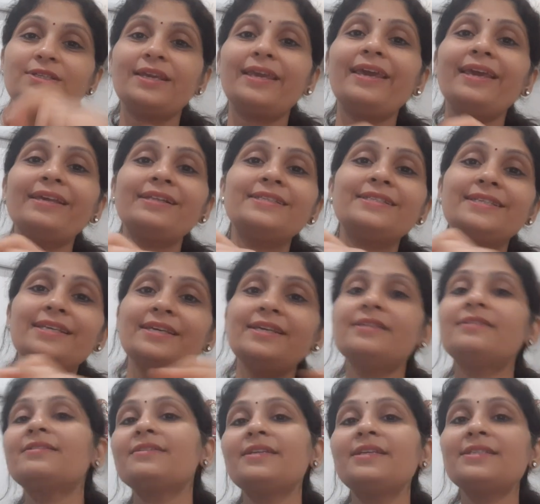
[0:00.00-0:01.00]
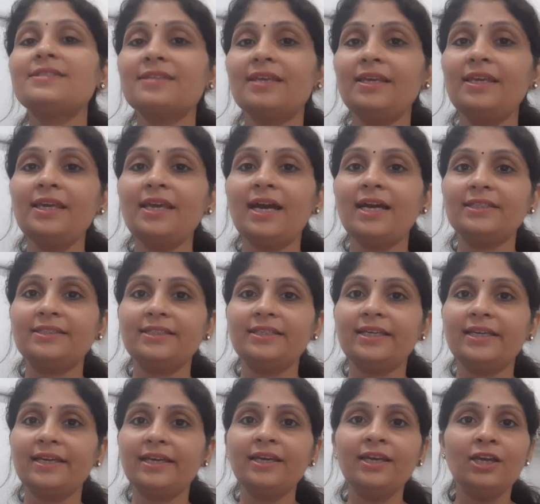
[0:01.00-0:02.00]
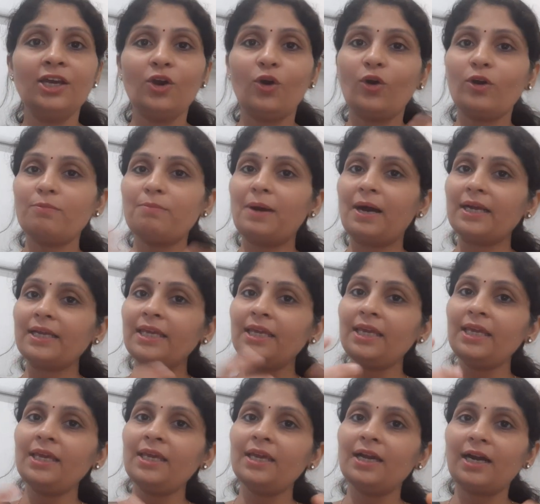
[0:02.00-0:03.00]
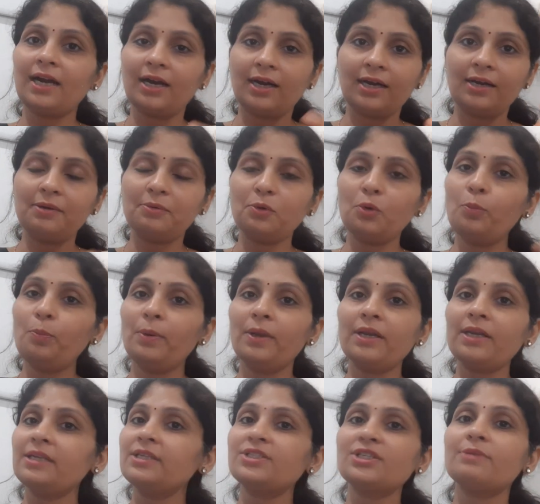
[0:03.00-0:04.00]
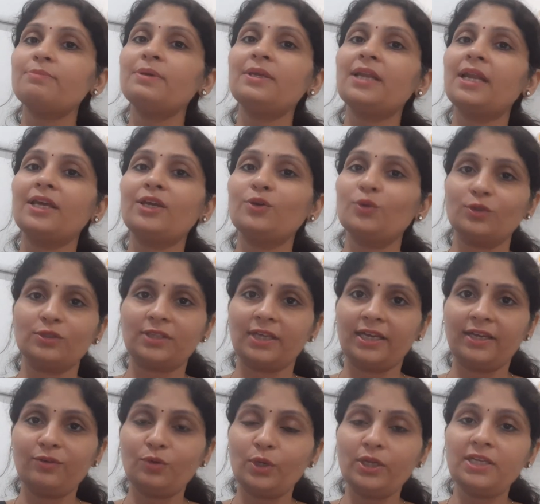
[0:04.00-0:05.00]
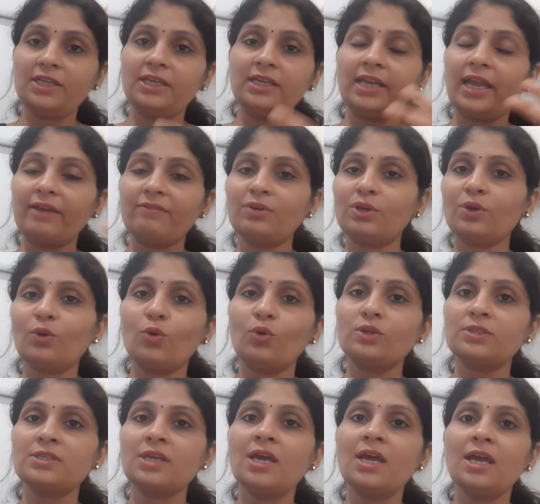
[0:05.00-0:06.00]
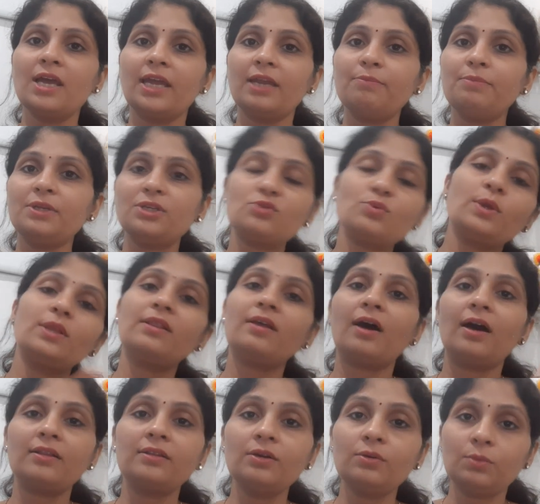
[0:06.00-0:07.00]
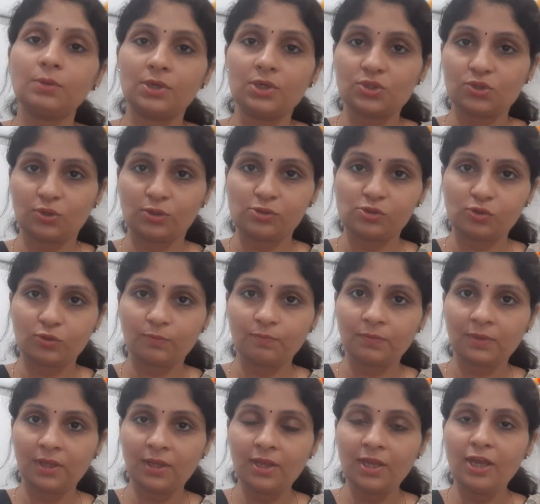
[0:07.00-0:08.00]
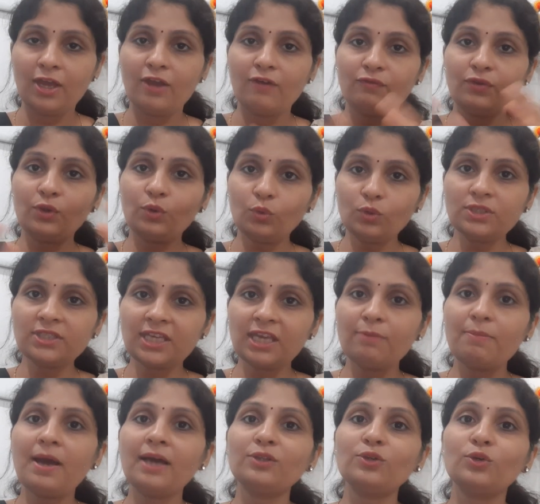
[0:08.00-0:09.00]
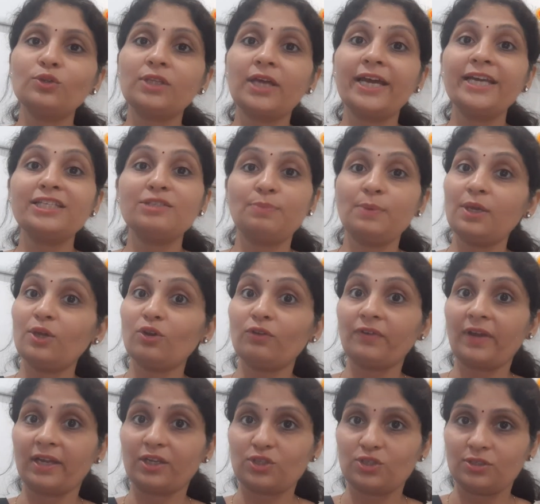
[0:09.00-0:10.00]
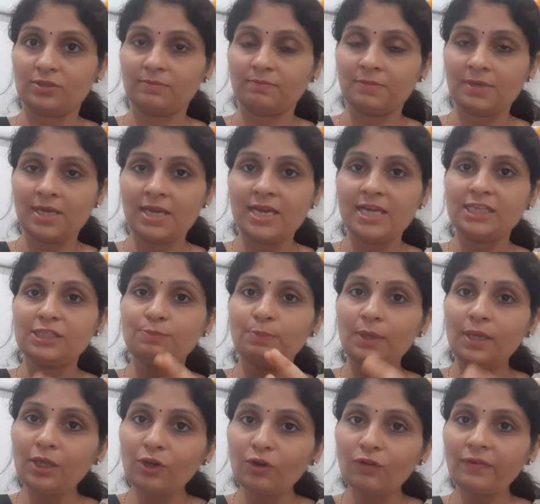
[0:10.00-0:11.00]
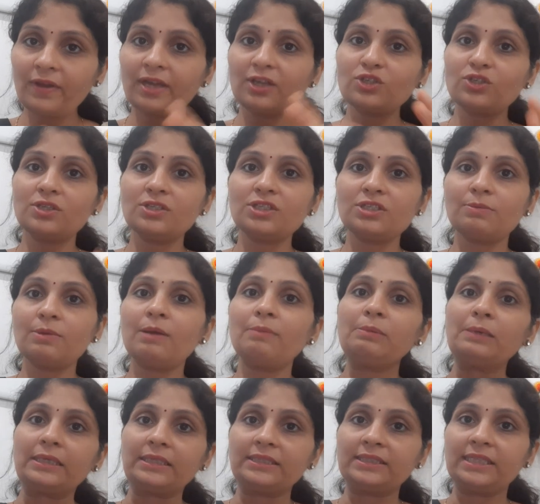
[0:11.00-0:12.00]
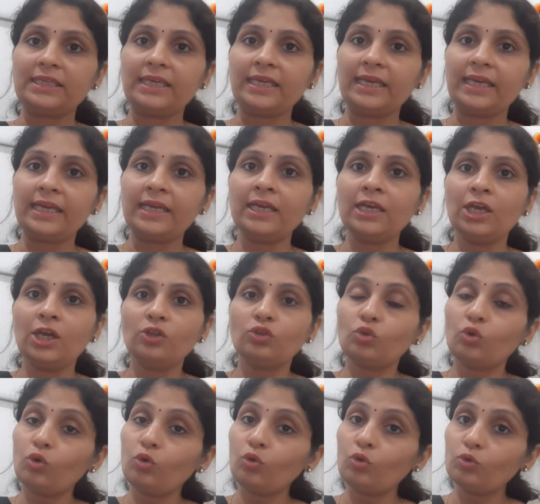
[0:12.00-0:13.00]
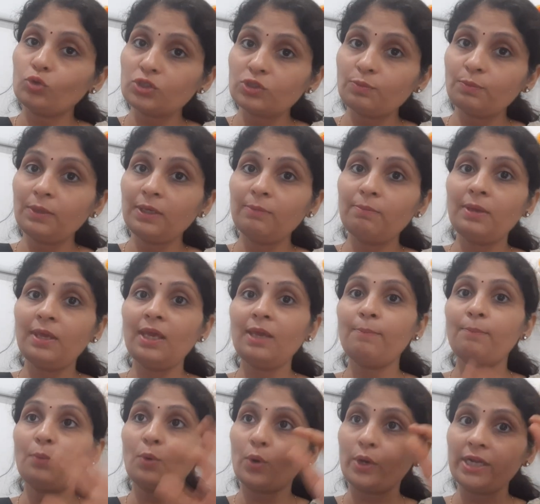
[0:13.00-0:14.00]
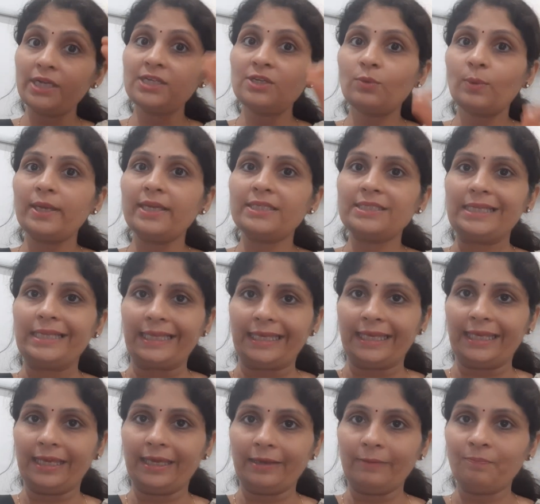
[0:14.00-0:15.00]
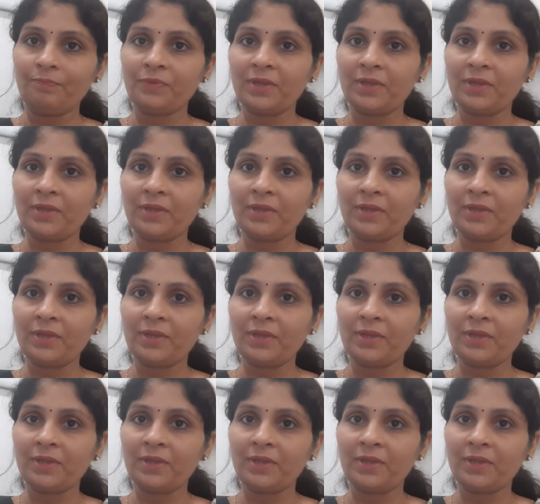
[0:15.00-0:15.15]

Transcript: स्केल से इतनी सही आती है और बाकी ऊपर नीचे भी नहीं होता है इट नेवर गोज इन बिटवीन द अदर वर्ड्स ऑल्सो फिर उसके बाद होता है स्पीयर ऑफ एक्शन स्पीयर ऑफ एक्शन जब आप लिखते हैं तो उसमें भी पॉइंट वाइज लिखिए